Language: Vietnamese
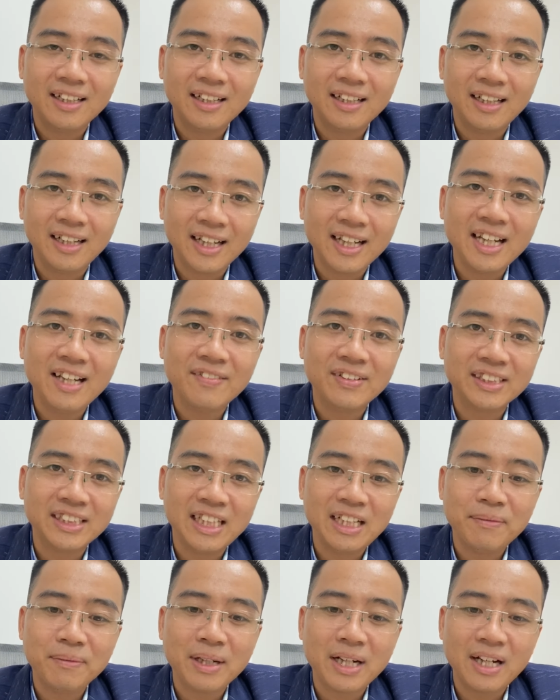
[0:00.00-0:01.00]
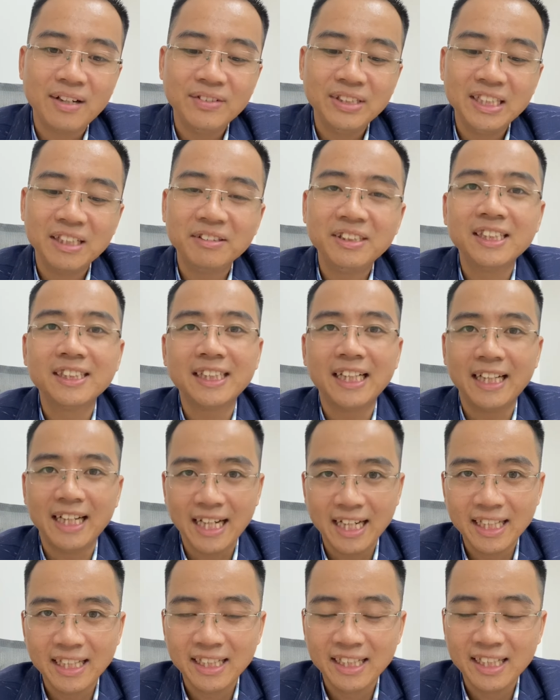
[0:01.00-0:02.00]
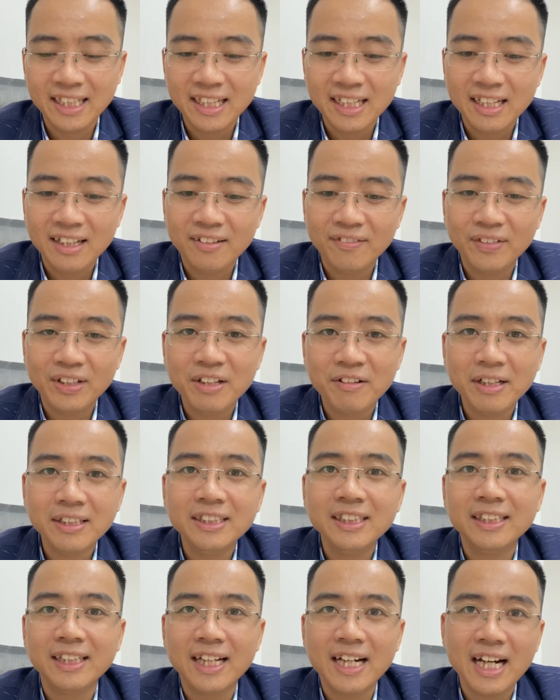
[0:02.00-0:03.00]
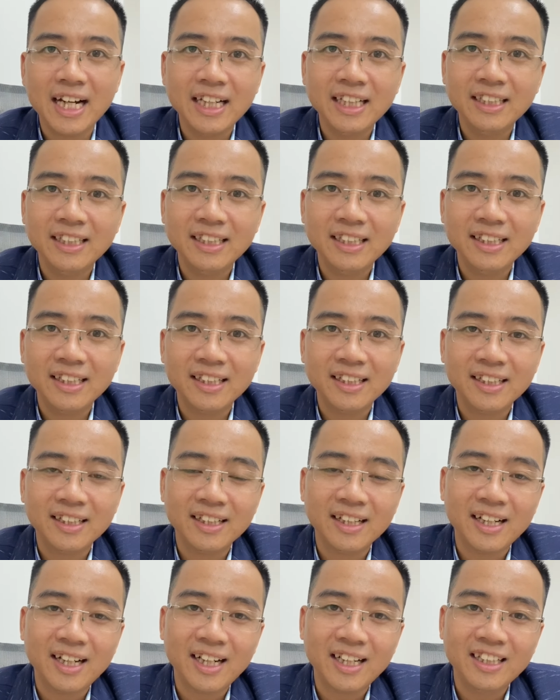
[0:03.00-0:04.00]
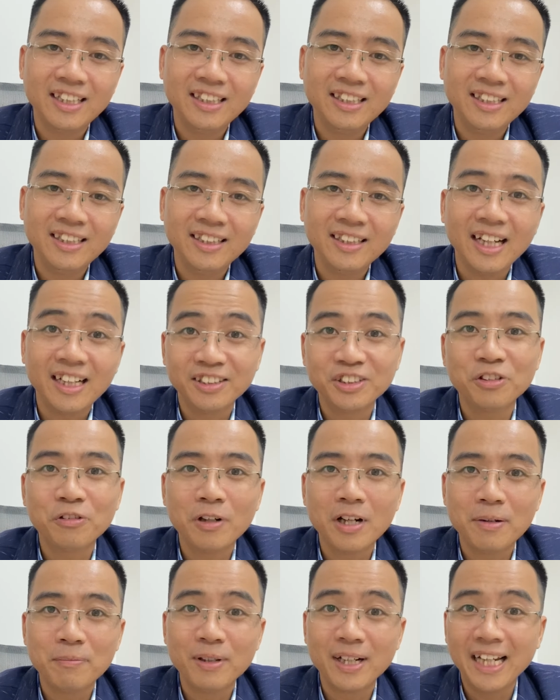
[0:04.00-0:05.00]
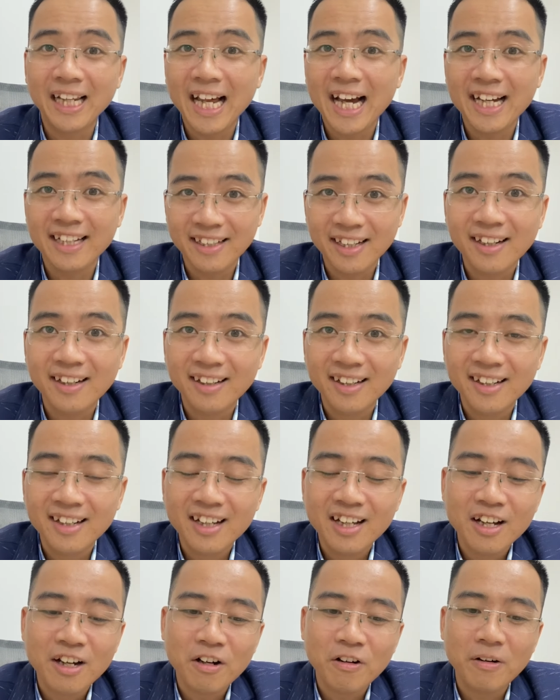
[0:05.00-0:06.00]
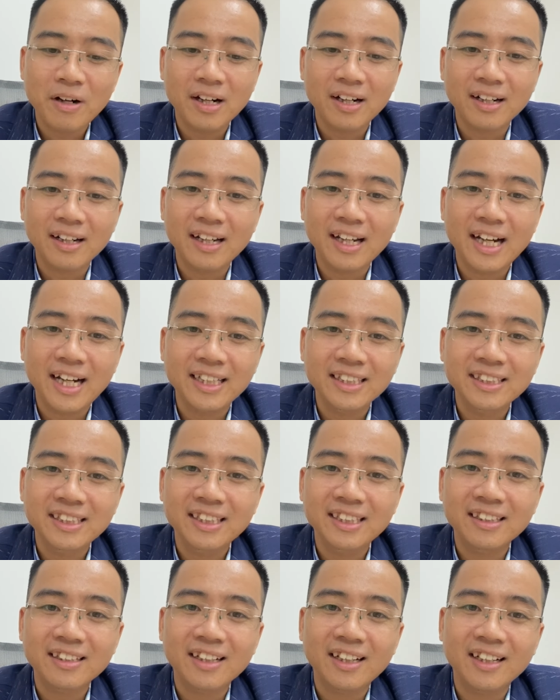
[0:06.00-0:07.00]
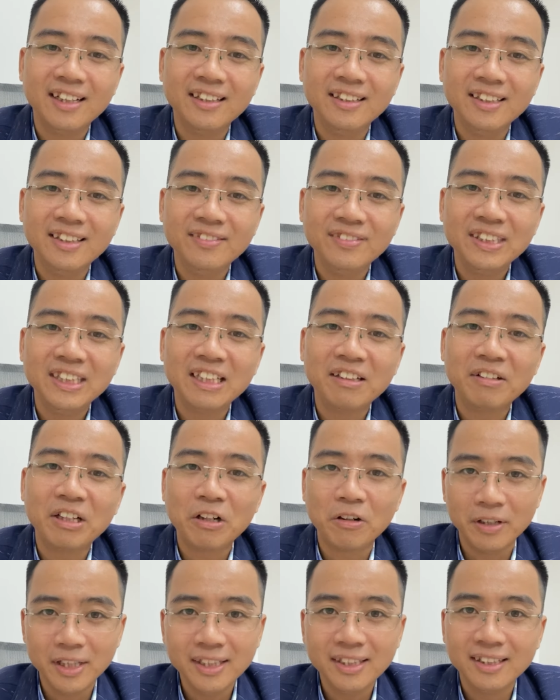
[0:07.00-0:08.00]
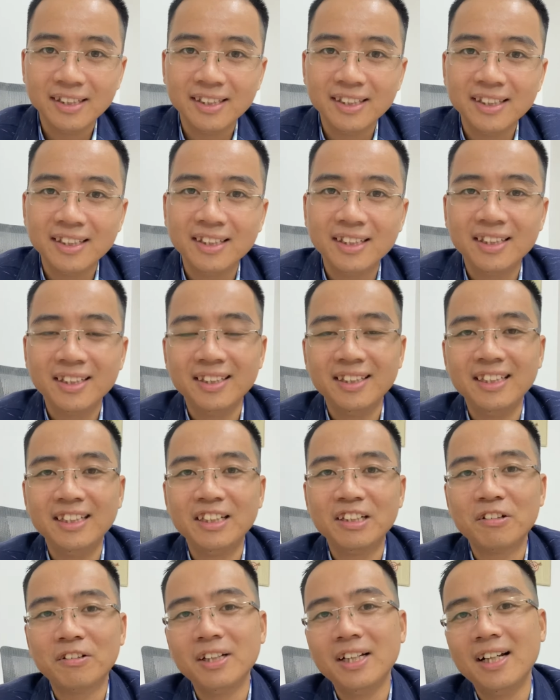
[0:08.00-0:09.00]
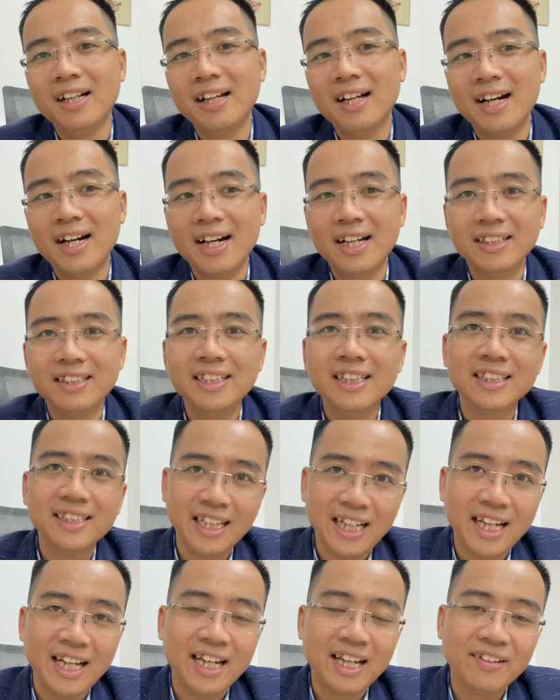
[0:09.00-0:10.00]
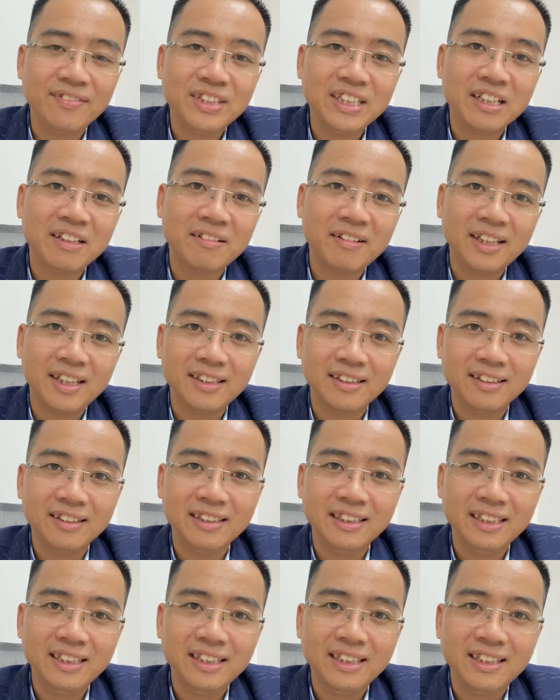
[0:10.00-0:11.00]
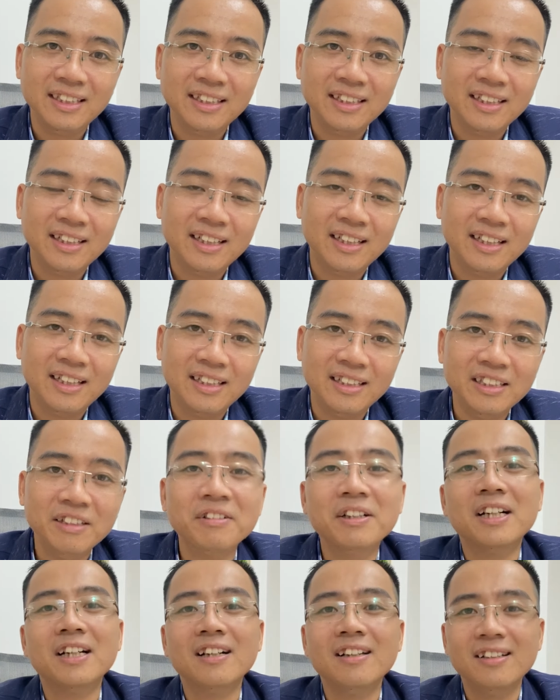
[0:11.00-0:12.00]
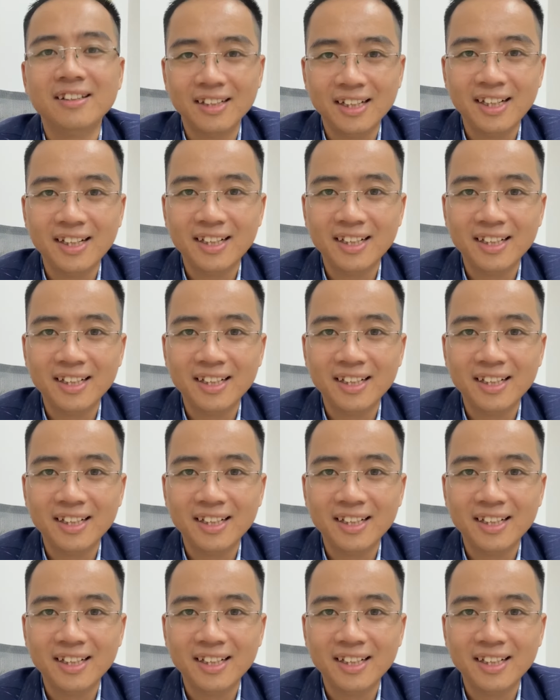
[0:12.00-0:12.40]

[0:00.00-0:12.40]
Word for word: lắng nghe và xem cái video chia sẻ này và nếu anh chị thấy hay thì hãy tặng cho Hòa một cái like nhé hoặc là anh chị thấy video này có ích thì có thể là chia sẻ video này tới nhiều người hơn nữa